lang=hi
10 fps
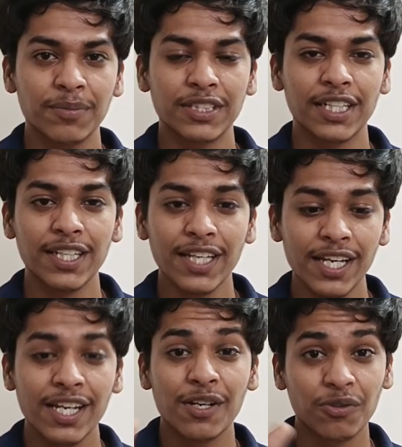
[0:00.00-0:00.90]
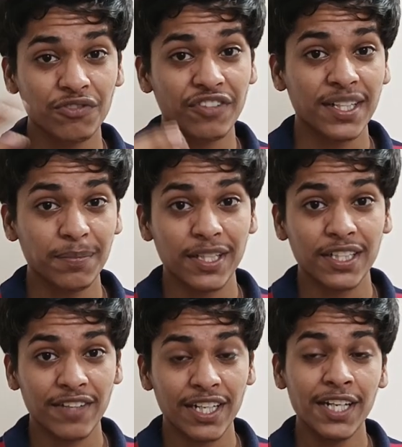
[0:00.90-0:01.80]
में बता के कि कुछ फर्क
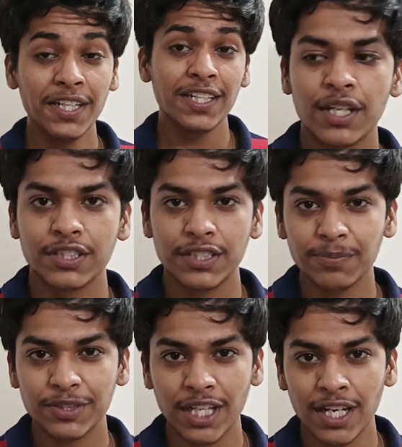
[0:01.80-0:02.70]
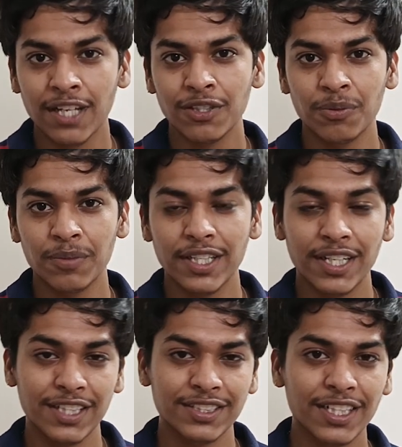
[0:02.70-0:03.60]
पड़ने वाला है जब चालाक लोमड़ी
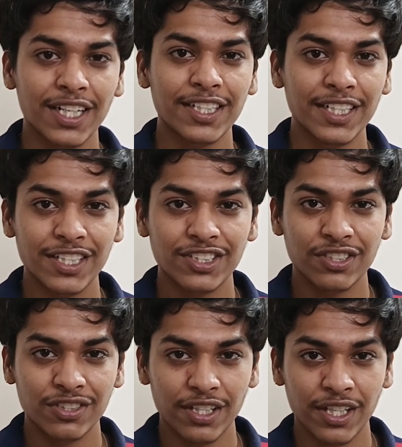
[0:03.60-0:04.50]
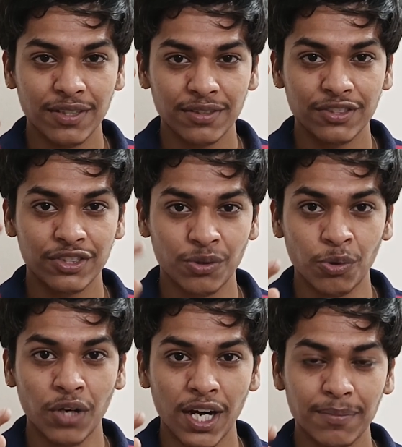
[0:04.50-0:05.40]
का रास्ता काटेगी एक
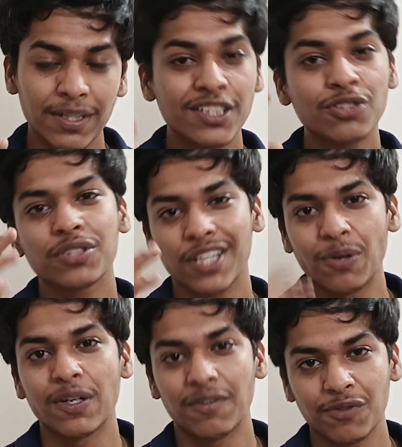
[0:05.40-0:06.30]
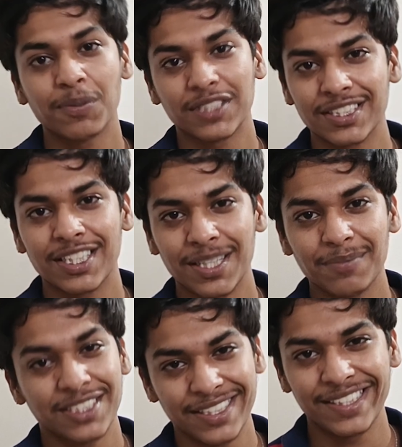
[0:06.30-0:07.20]
खूखार बिल्ली तो क्या होगा वो पता चलेगा
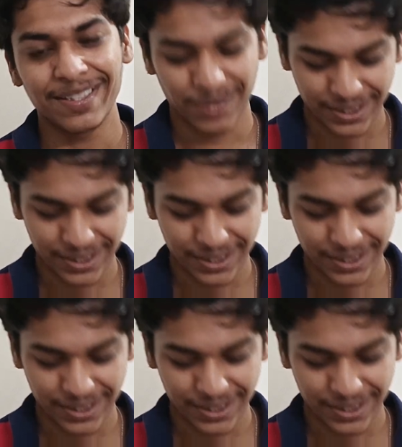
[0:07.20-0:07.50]
हमें सीजन